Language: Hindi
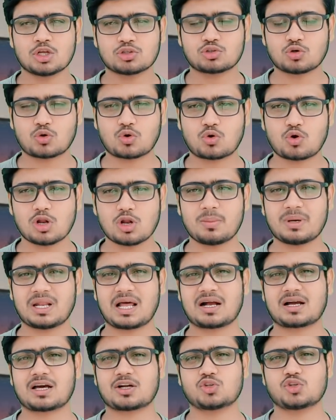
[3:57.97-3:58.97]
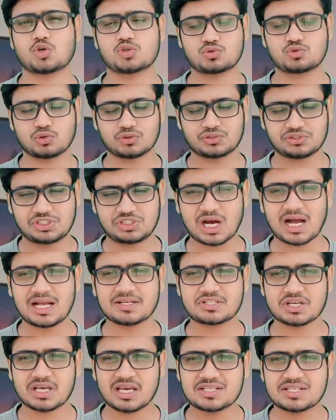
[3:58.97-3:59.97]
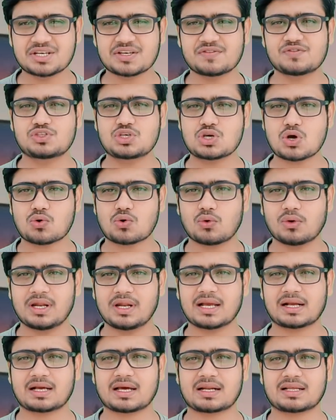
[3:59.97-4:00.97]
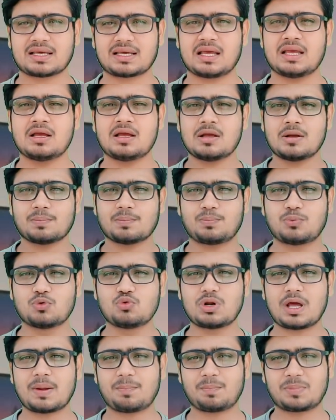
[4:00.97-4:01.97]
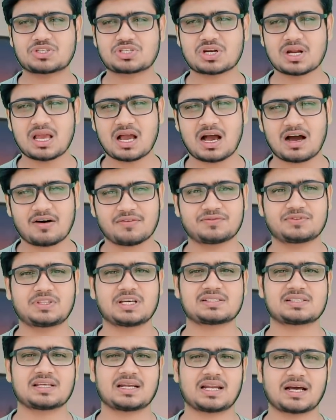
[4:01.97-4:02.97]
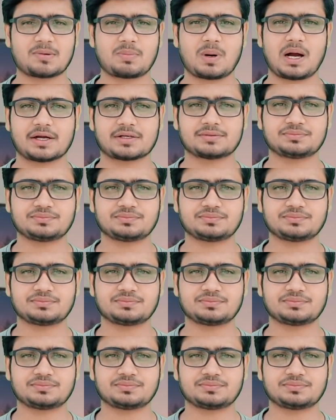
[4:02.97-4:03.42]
तो कुल मिलाकर दोस्तों जांच एजेंसियों को लेकर के पूरे पिछले हफ्ते से लगभग